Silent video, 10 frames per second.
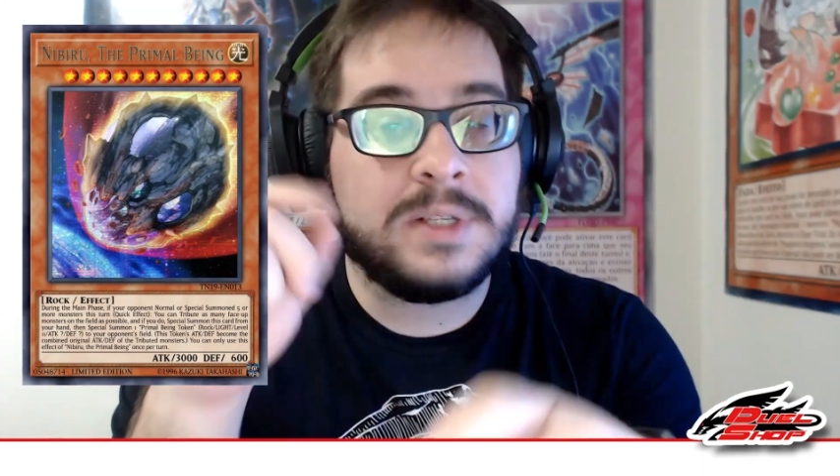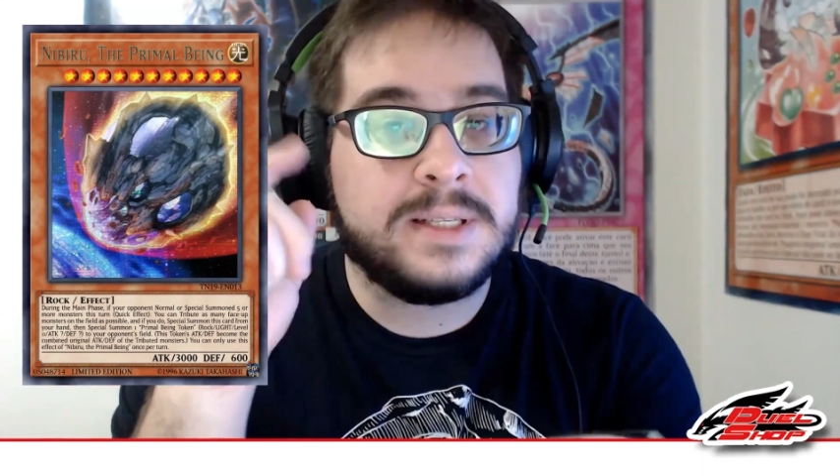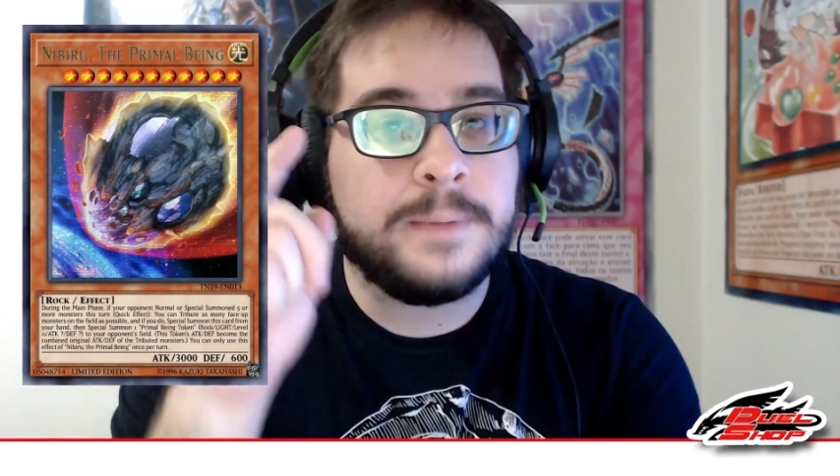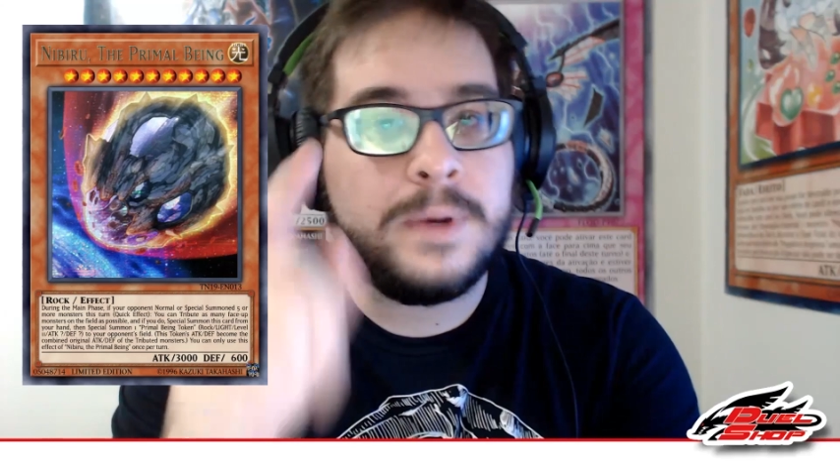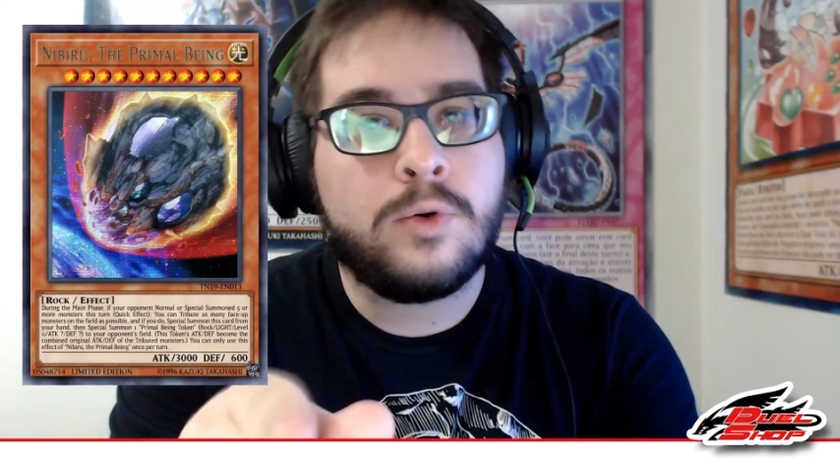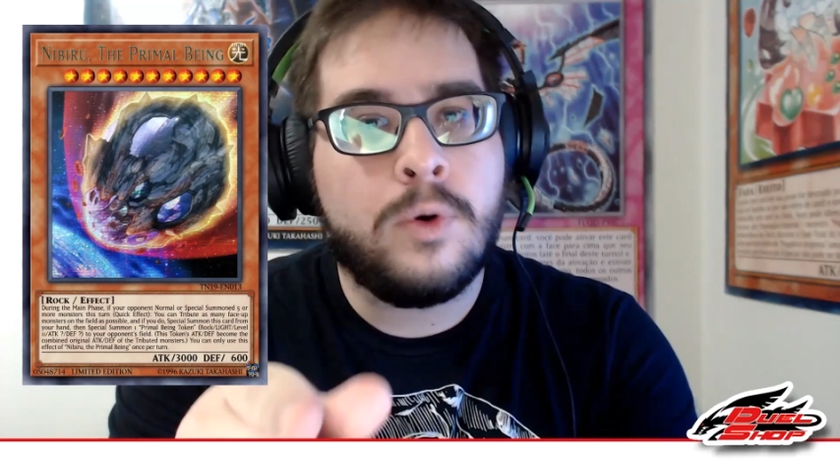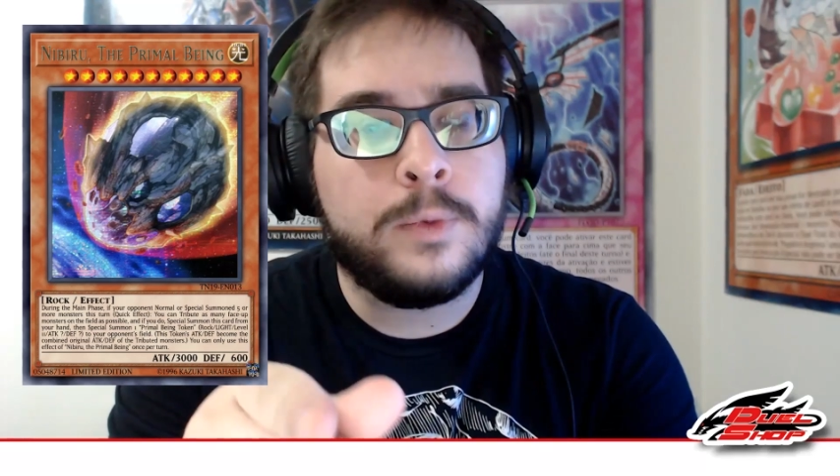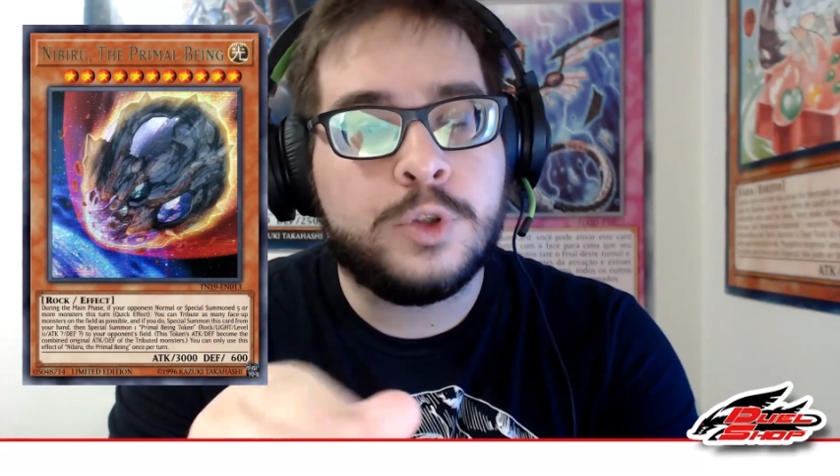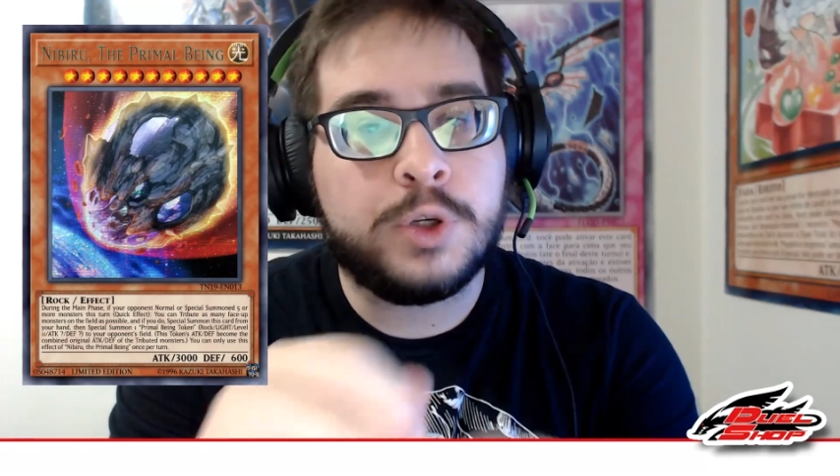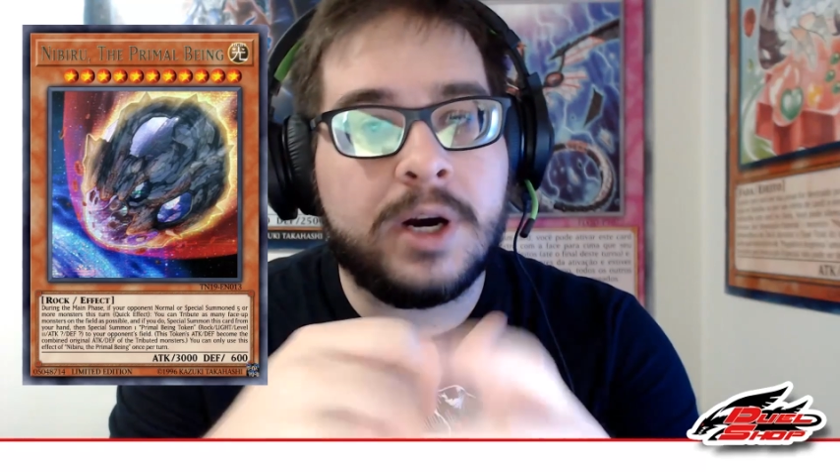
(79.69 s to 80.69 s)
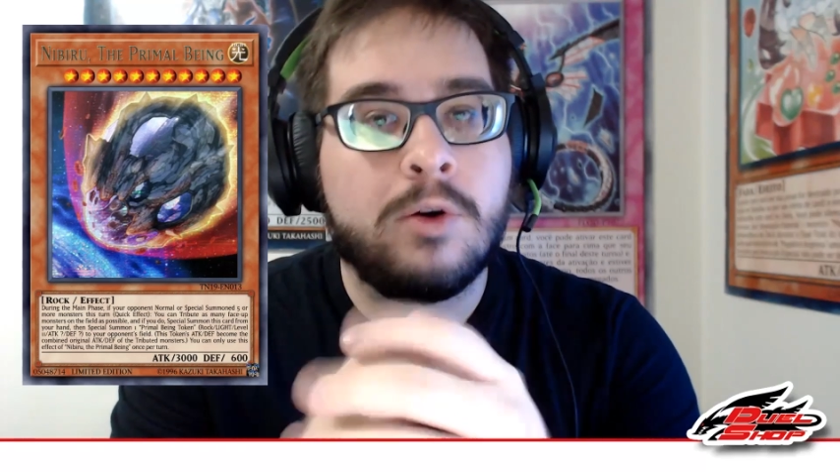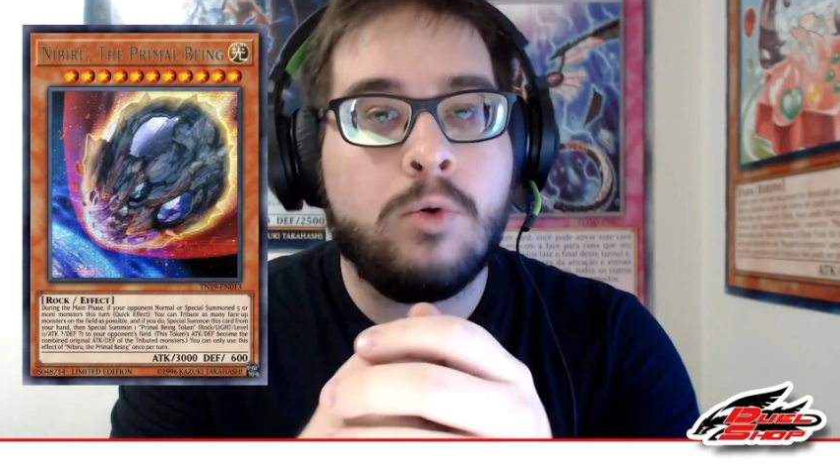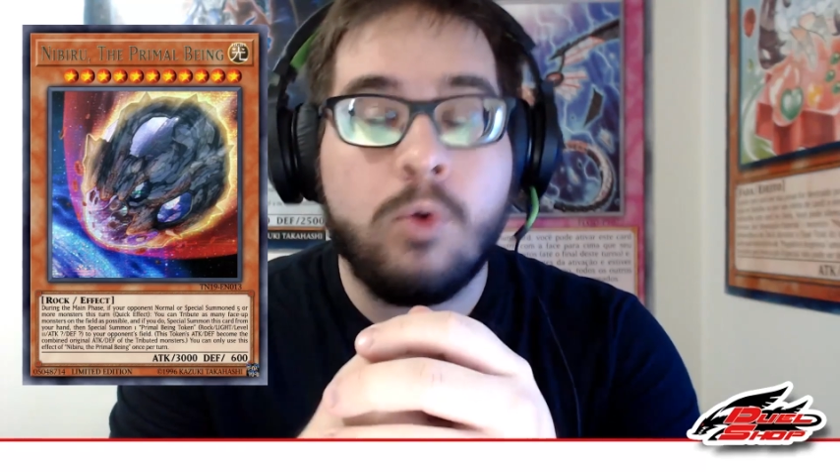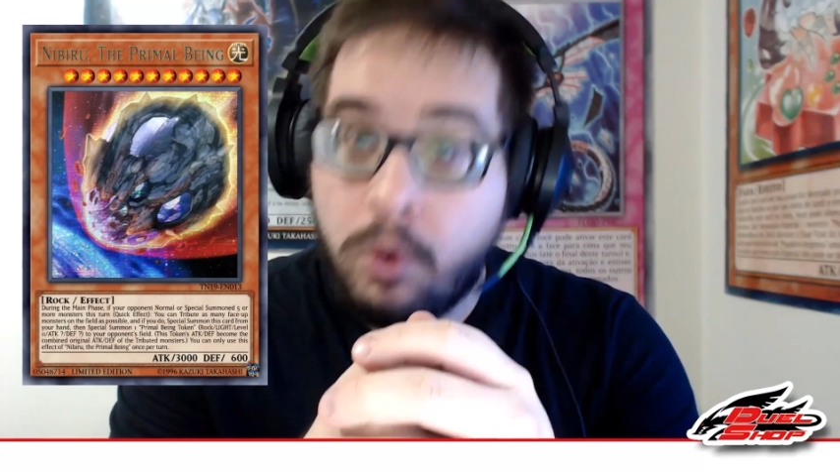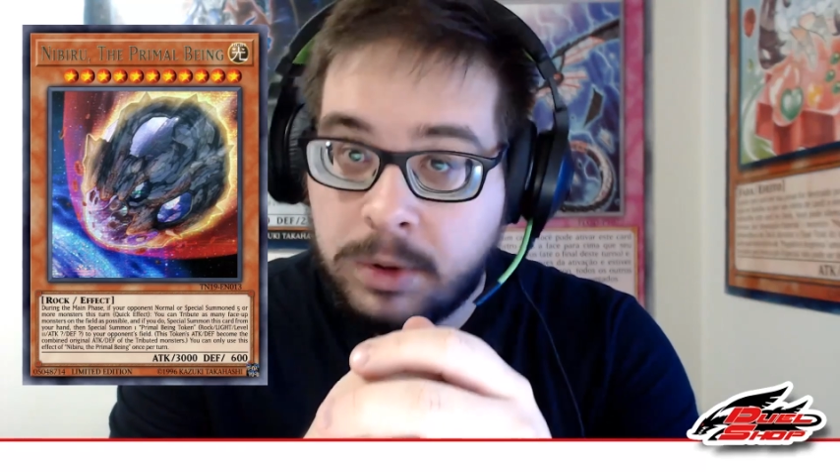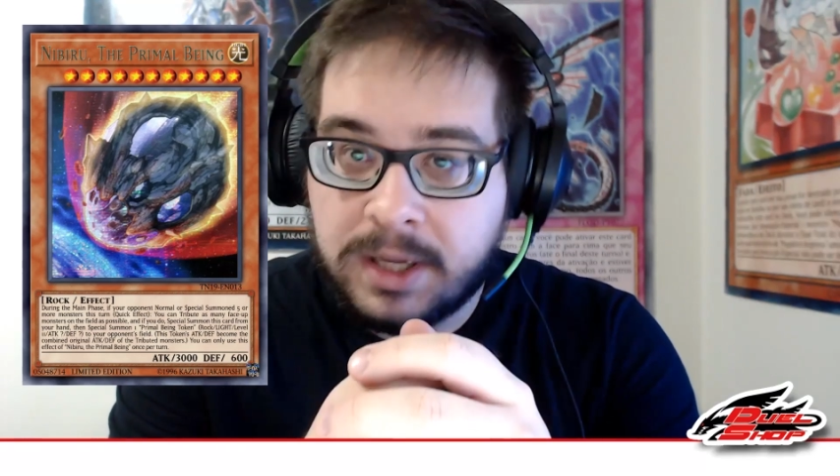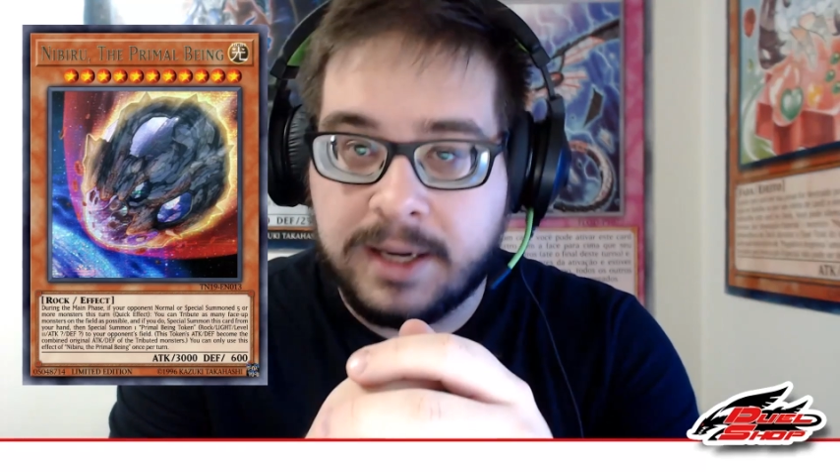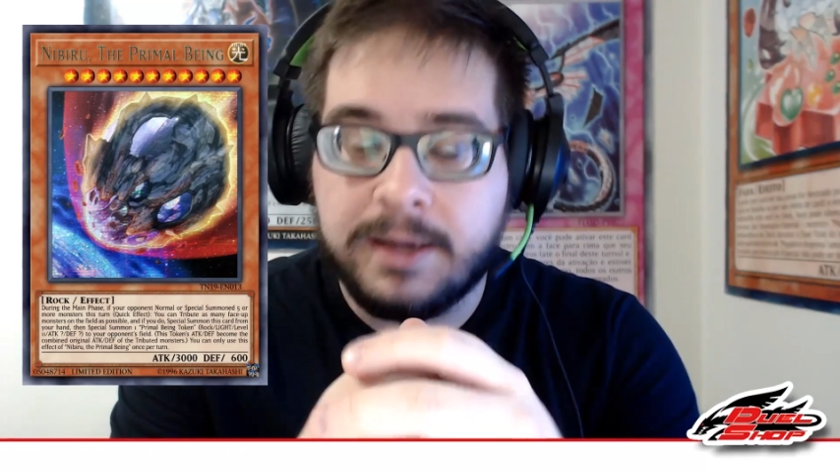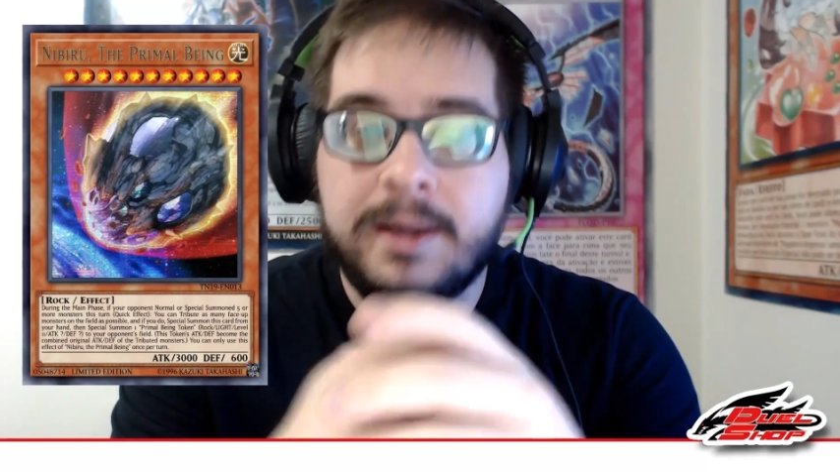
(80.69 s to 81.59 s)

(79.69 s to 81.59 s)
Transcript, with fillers: você saber como jogar contra.